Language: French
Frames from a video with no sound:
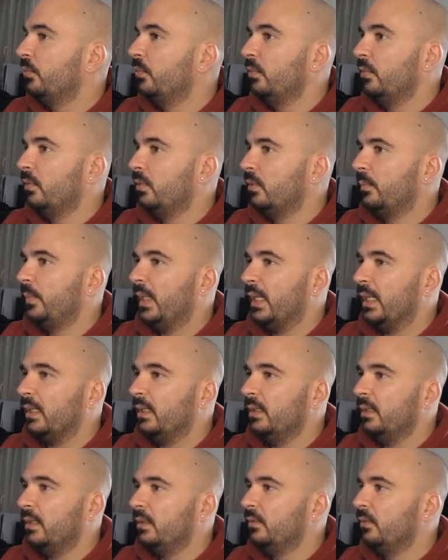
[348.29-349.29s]
euh,
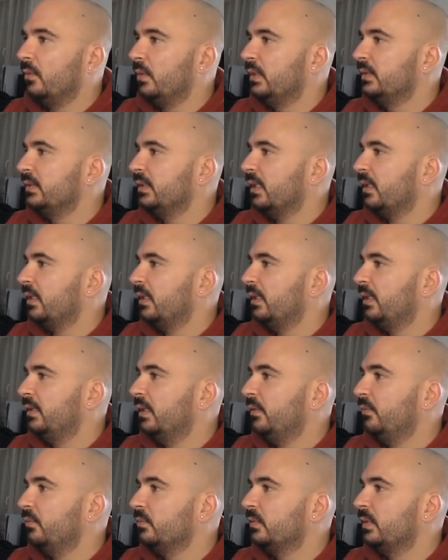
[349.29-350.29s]
pareil, aller dans les arènes,
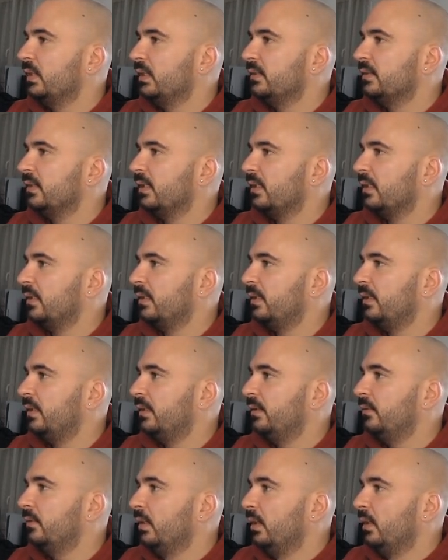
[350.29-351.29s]
affronter les
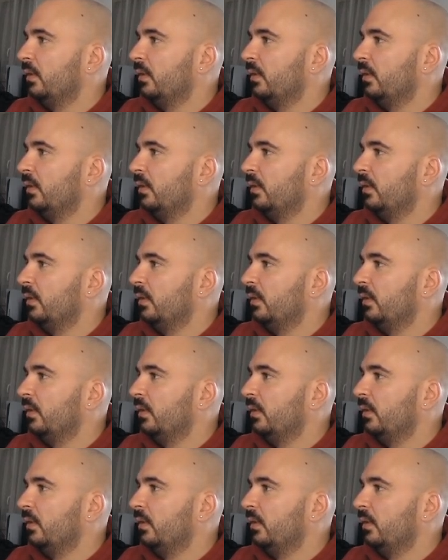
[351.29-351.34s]
arènes,